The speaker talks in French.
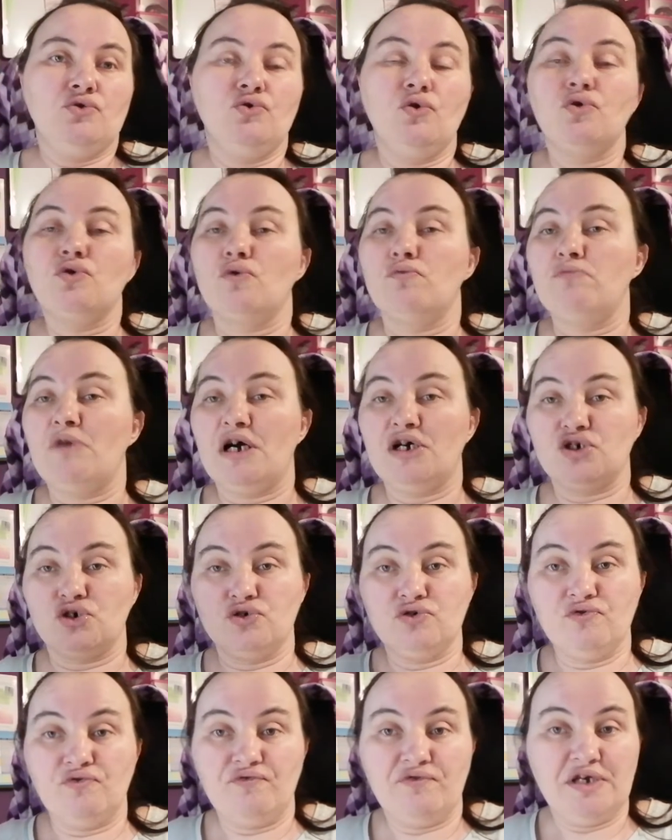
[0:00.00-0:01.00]
Donc moi,
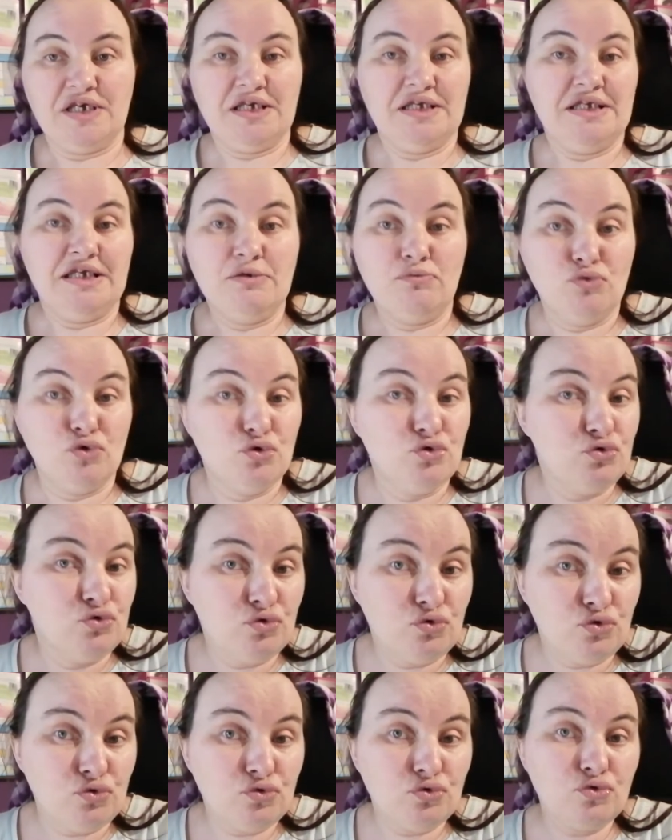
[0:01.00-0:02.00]
je fais des
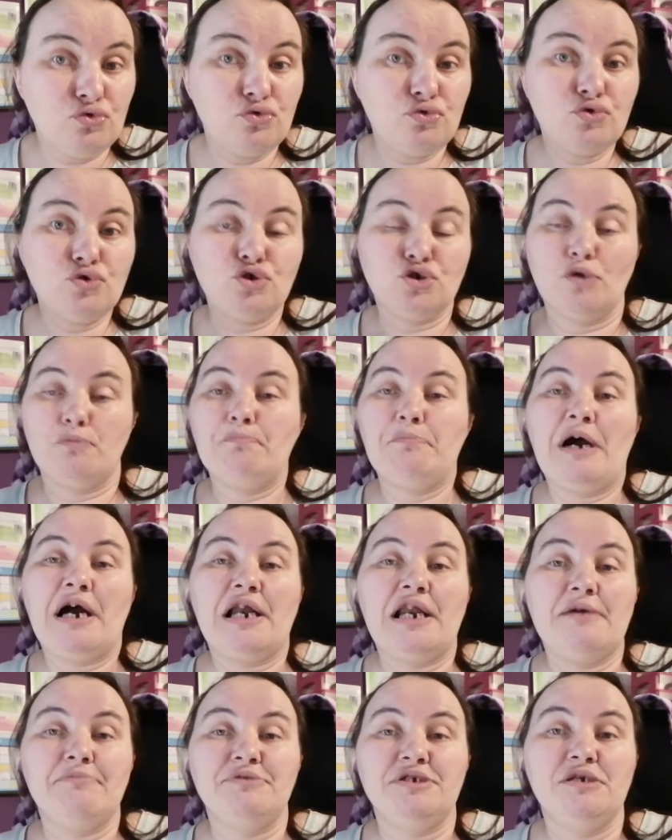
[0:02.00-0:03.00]
menus, je
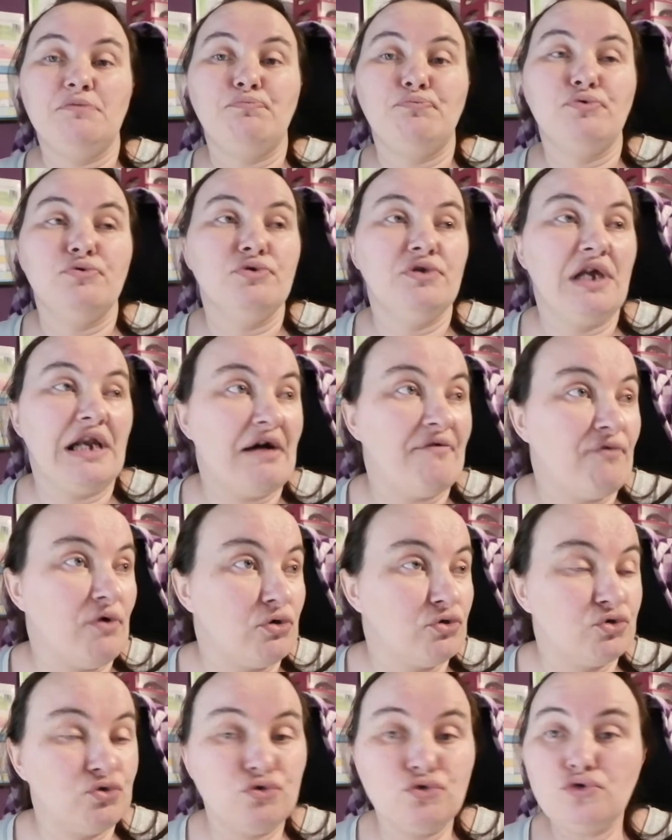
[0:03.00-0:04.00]
parle un petit peu de
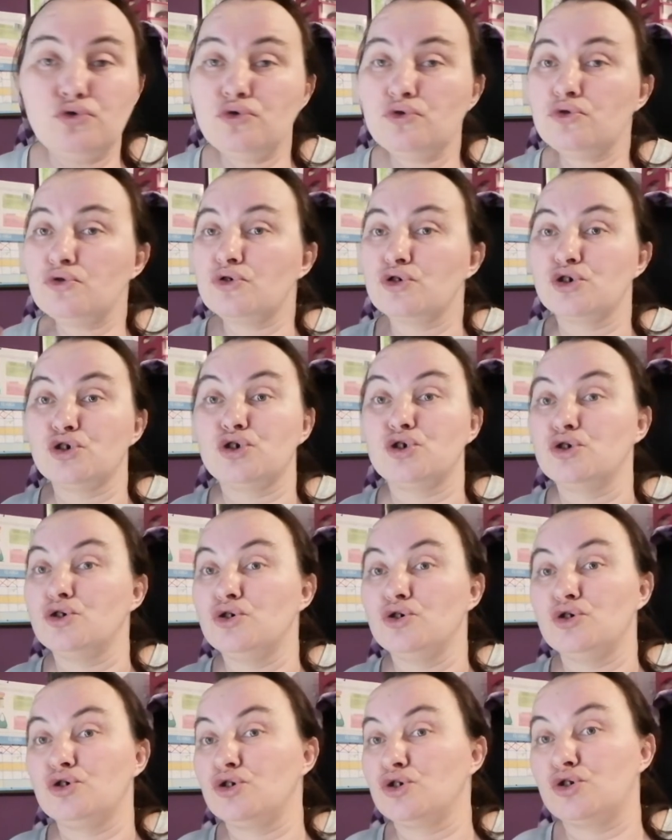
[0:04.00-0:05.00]
l'aventure,
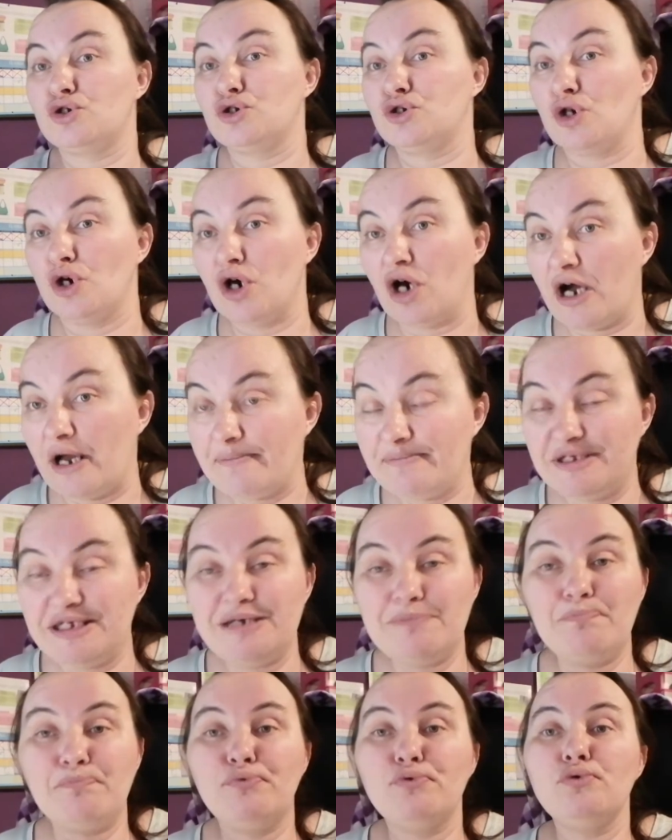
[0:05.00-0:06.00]
je, sors un
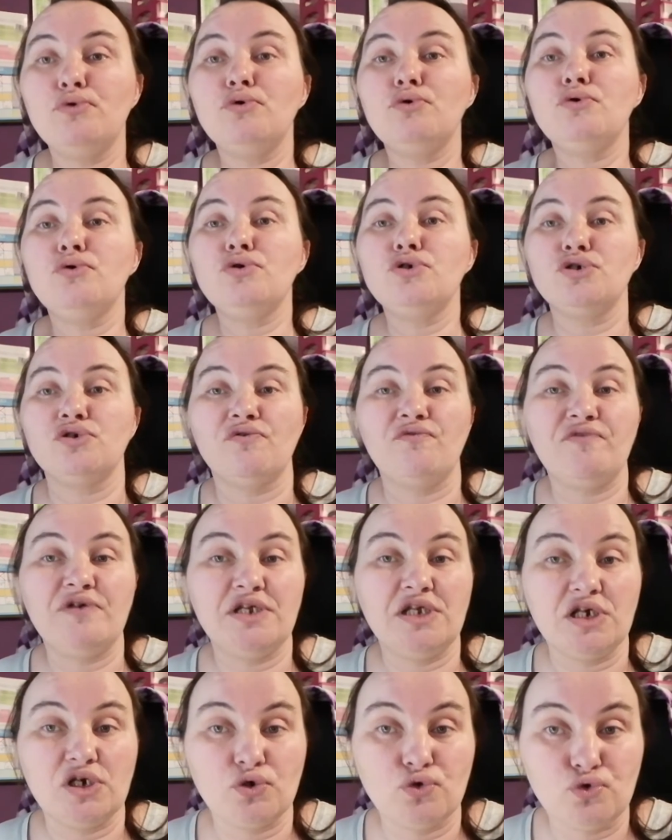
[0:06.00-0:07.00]
petit peu, je fais
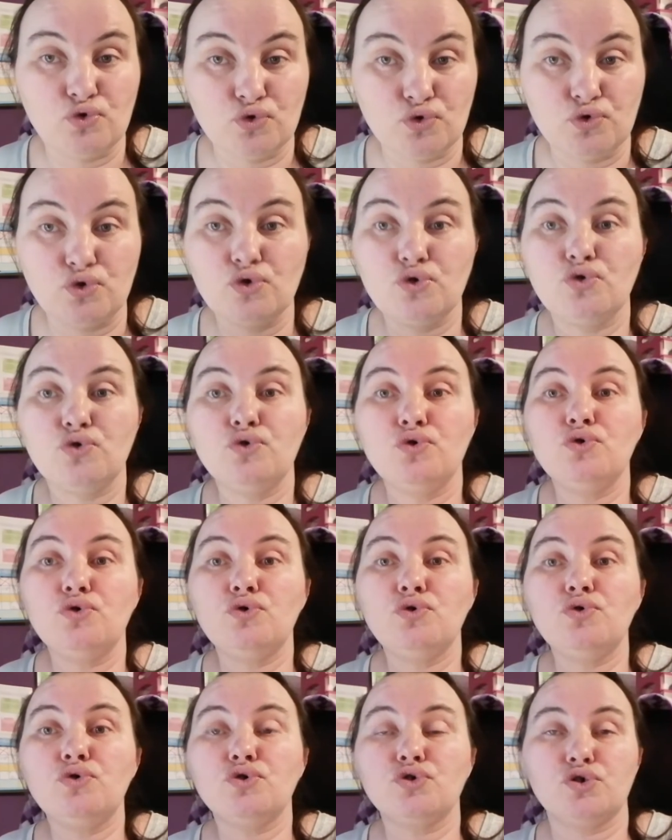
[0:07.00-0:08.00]
des retours de
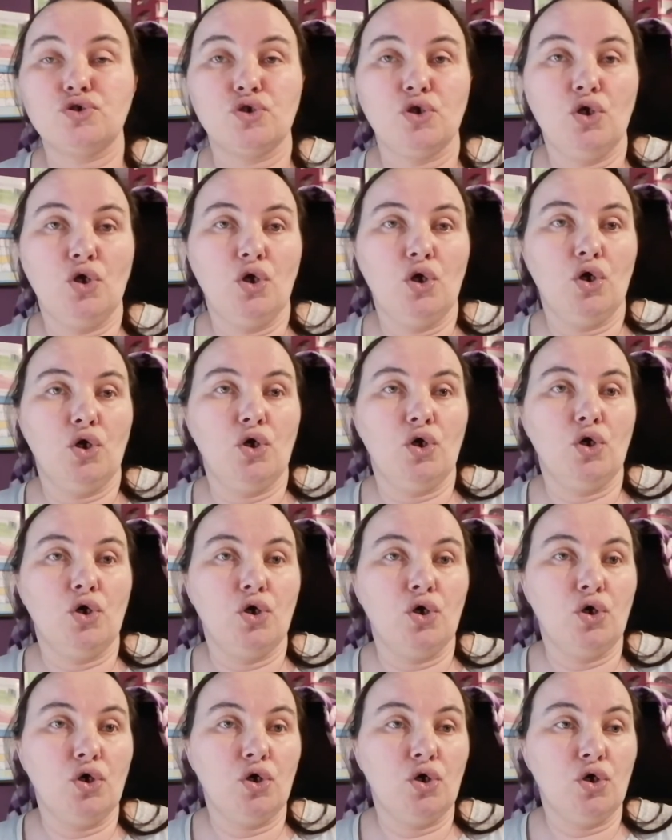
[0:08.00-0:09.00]
course,
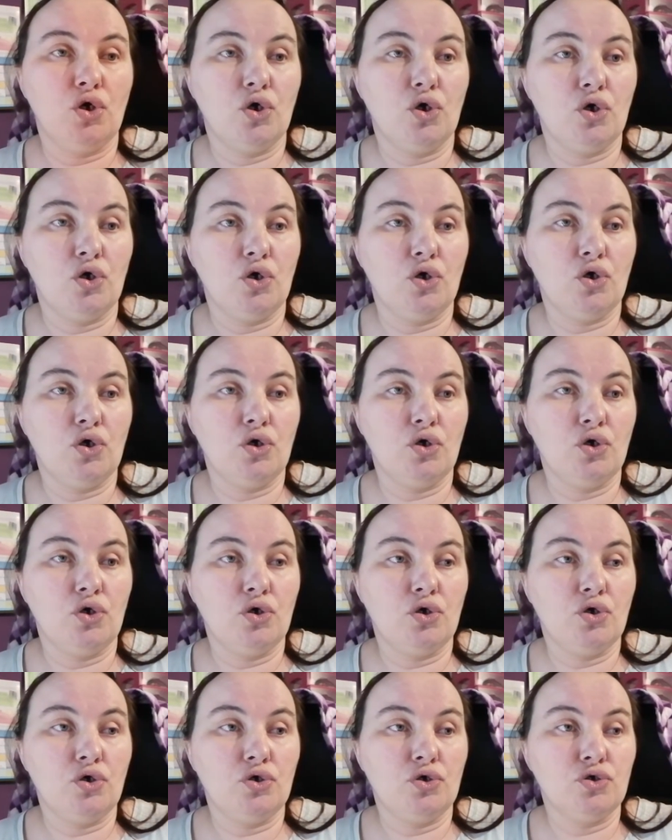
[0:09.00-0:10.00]

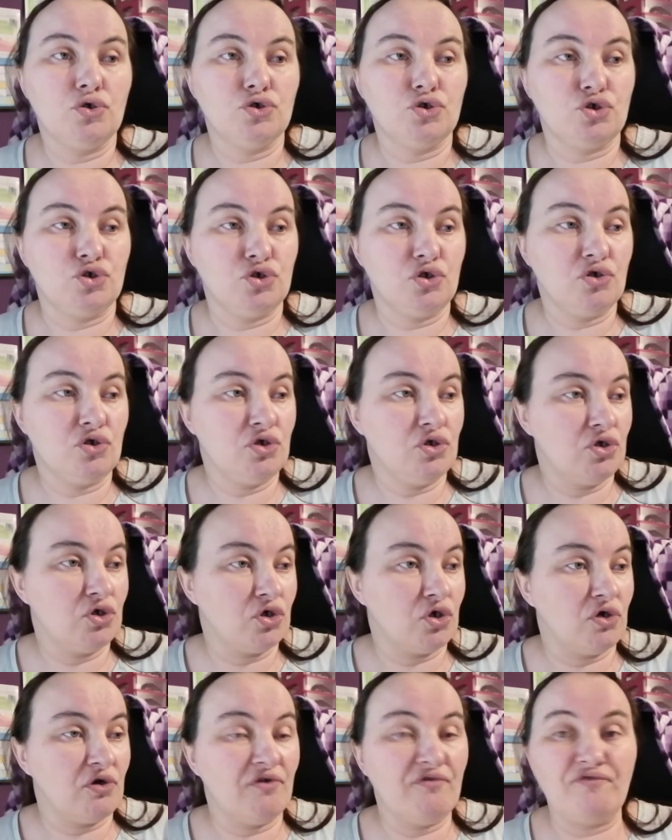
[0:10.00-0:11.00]
euh, je
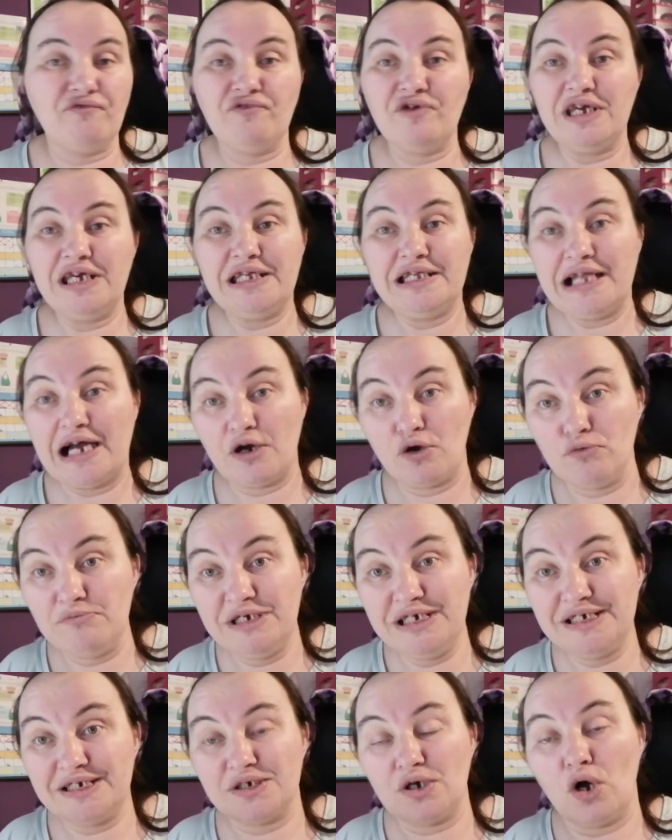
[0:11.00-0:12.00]
refais de la
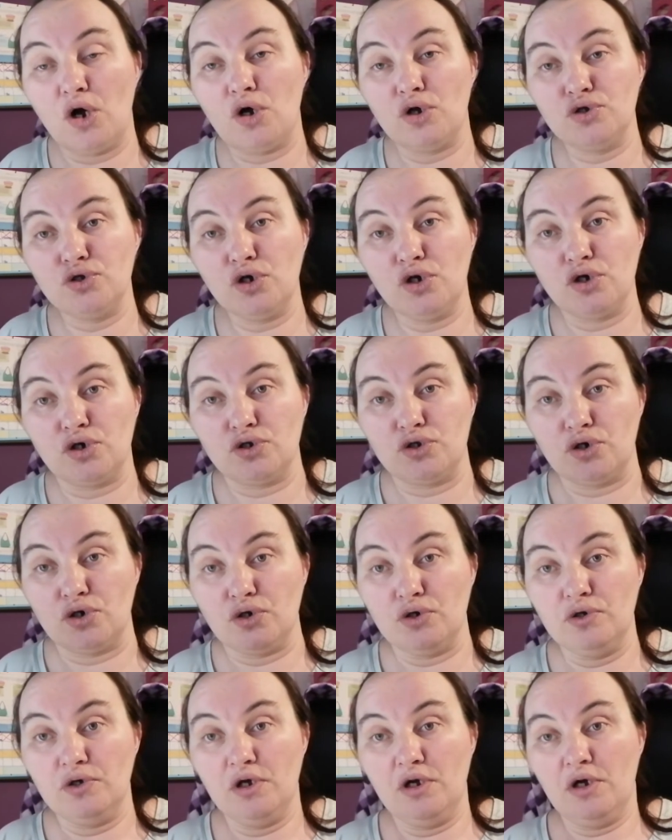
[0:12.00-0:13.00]
remise en
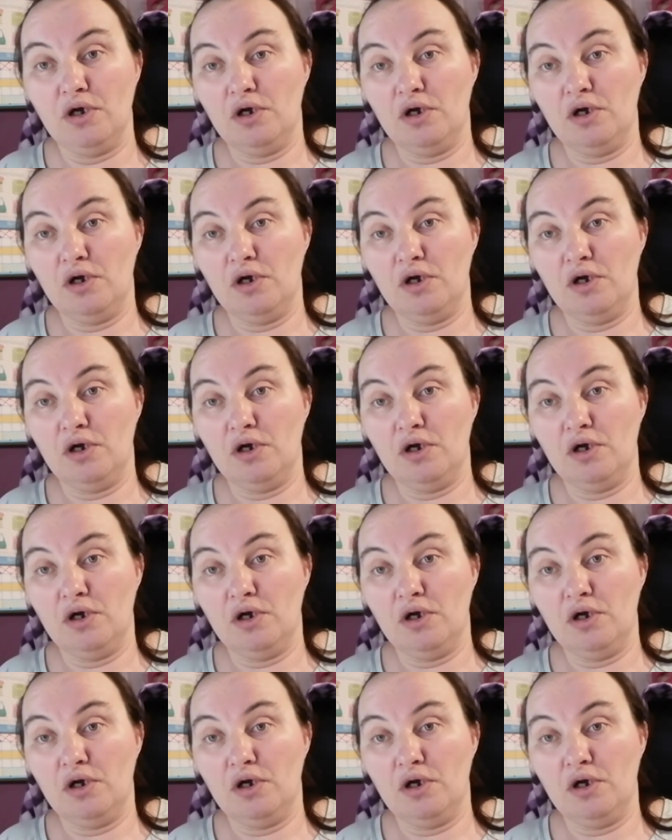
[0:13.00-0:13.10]
ordre